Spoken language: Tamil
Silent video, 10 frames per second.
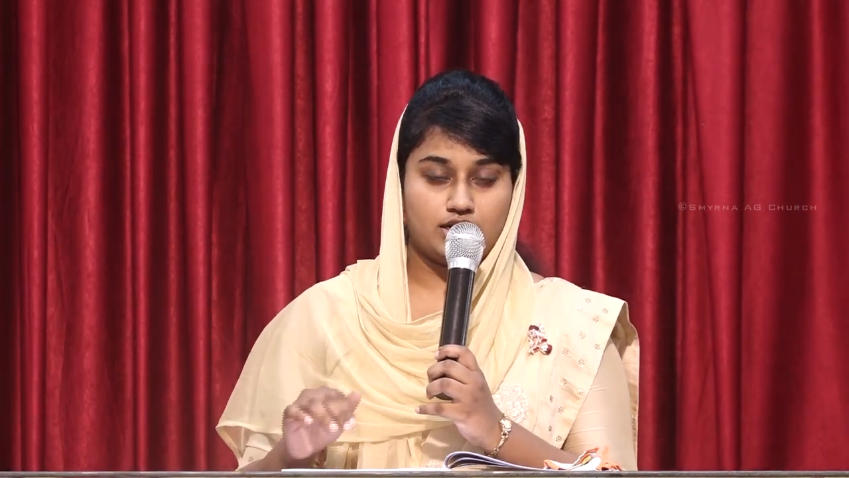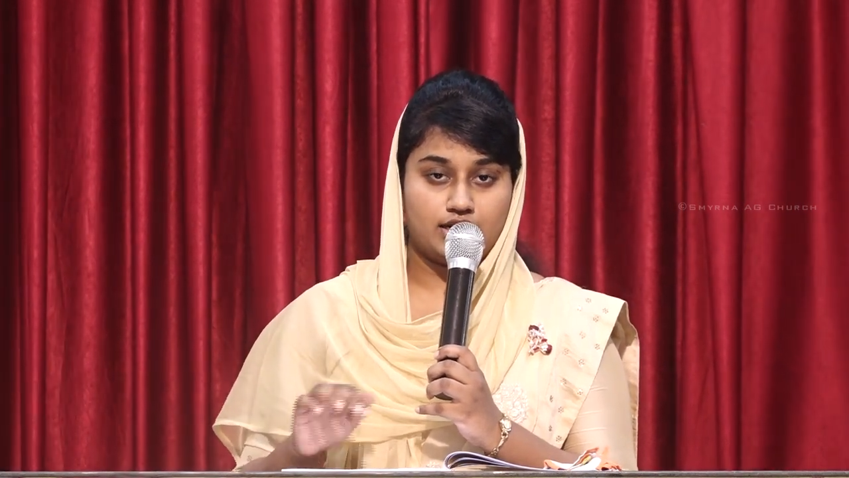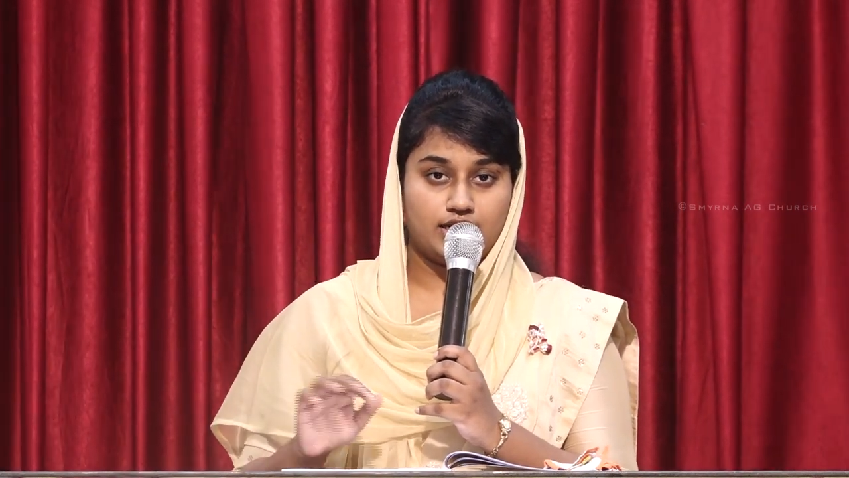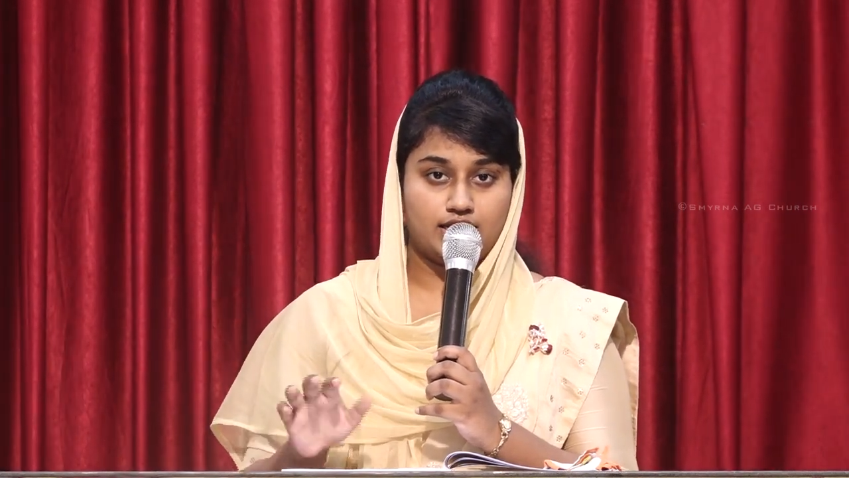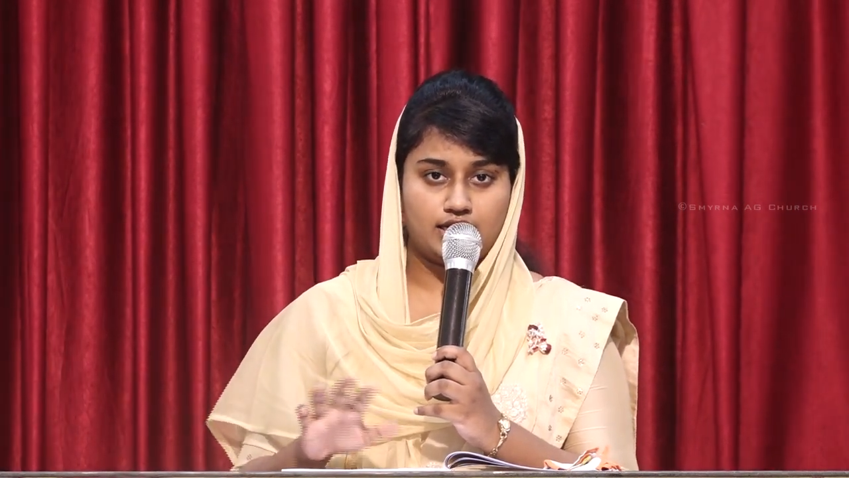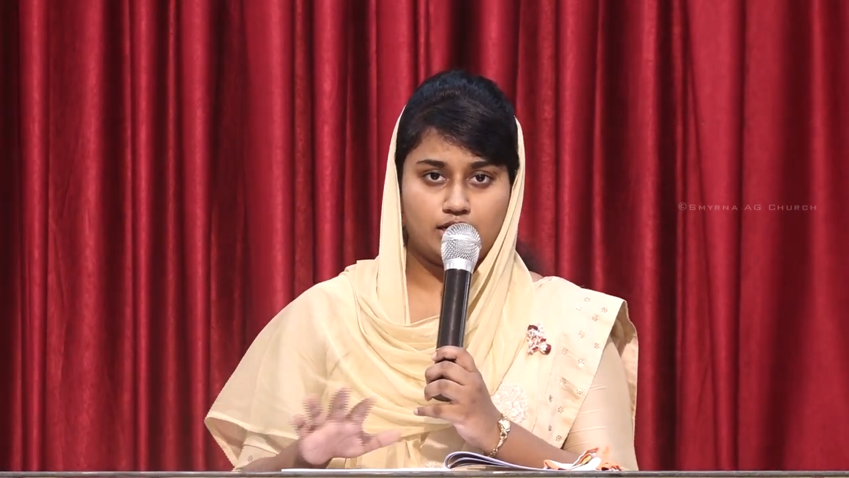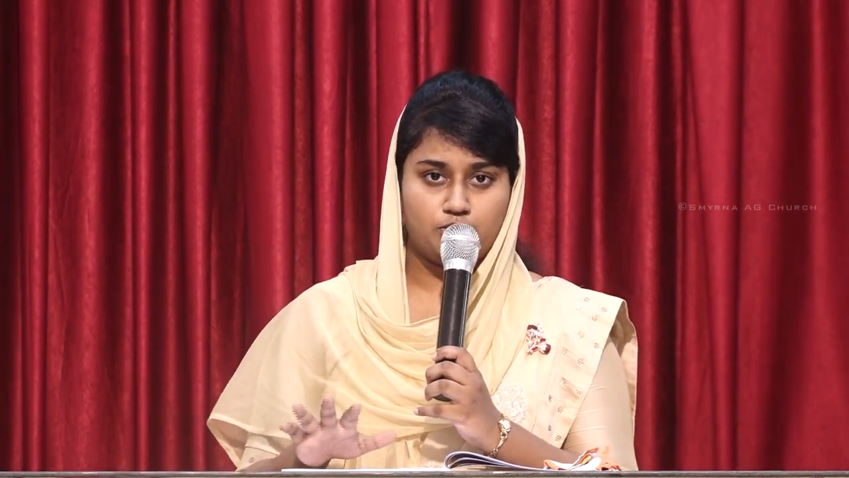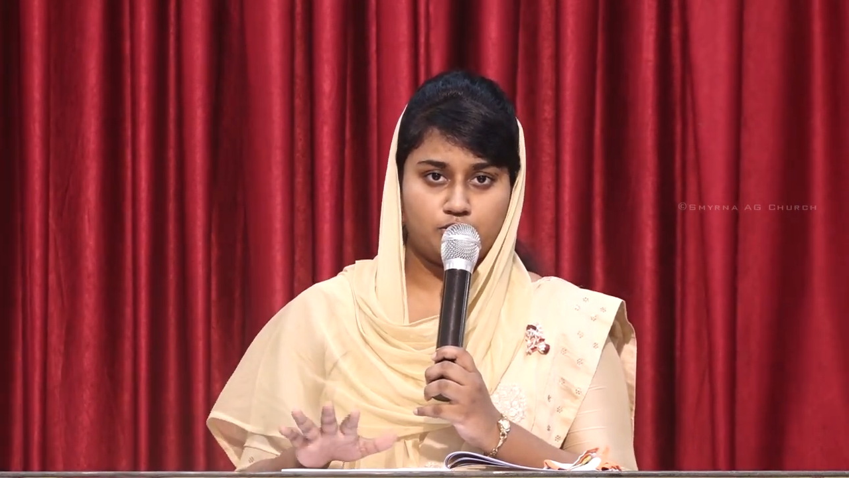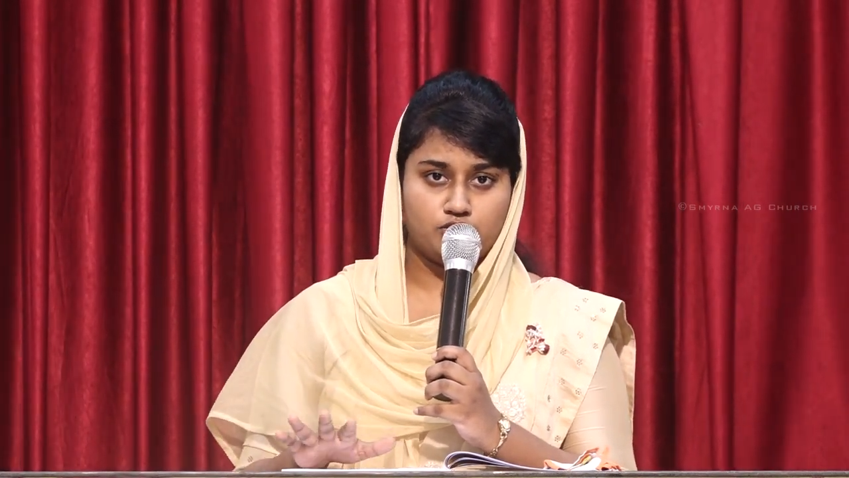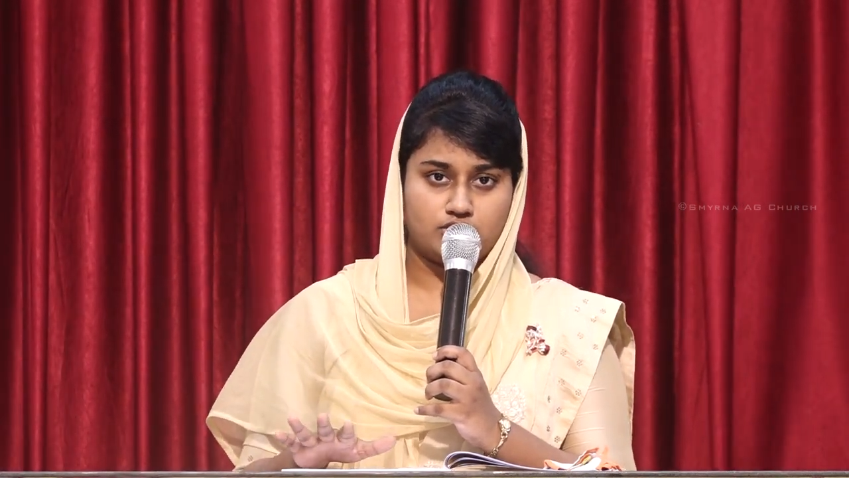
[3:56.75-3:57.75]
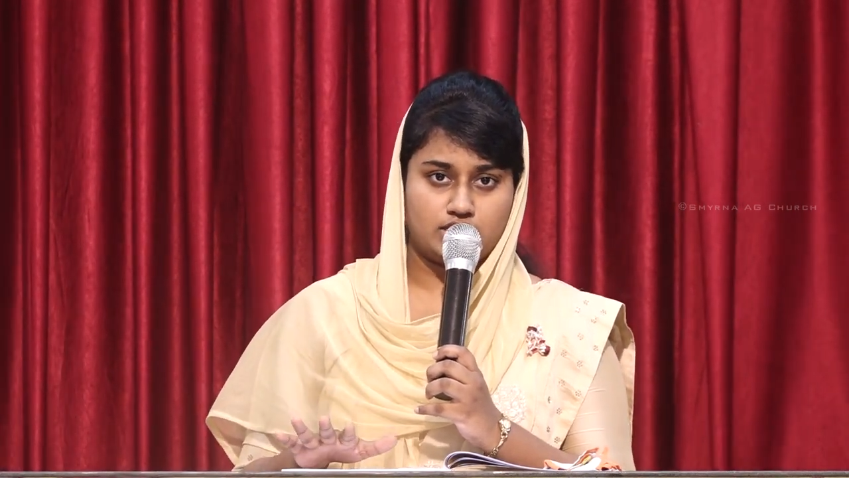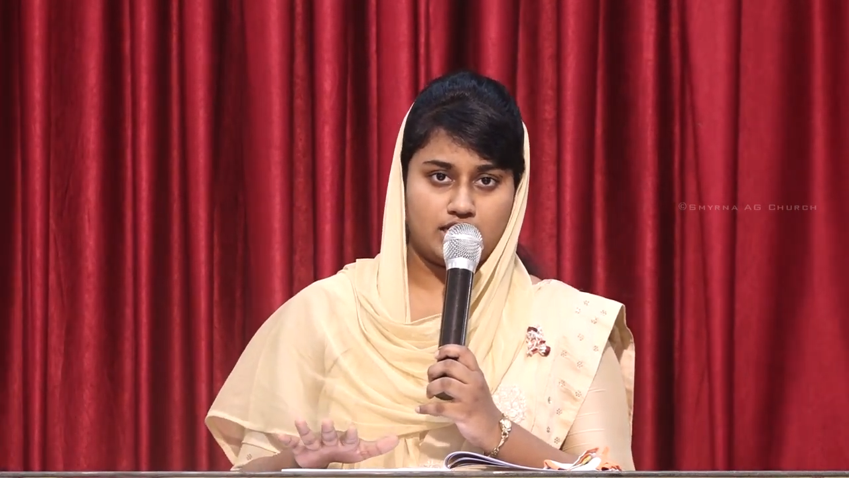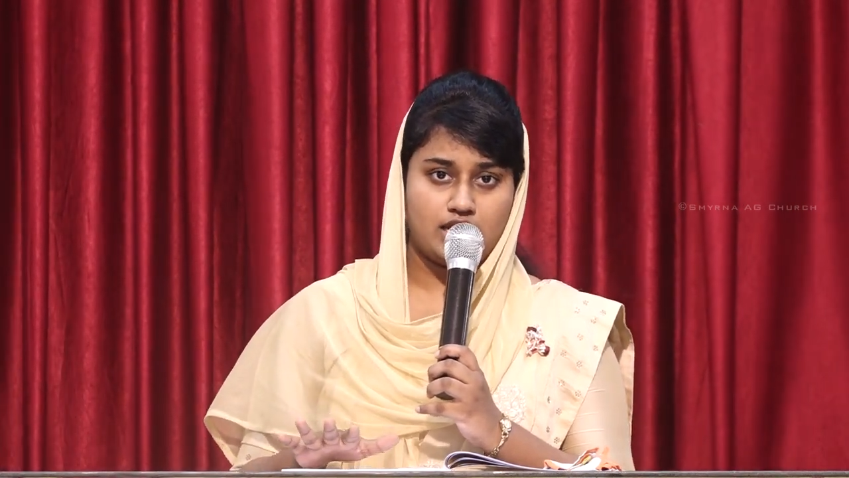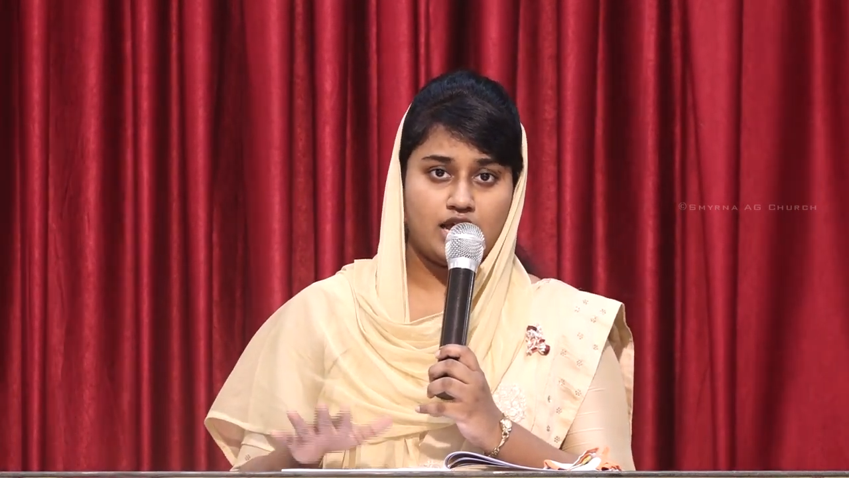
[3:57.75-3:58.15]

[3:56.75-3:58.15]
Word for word: அதில் கீழ் பூசி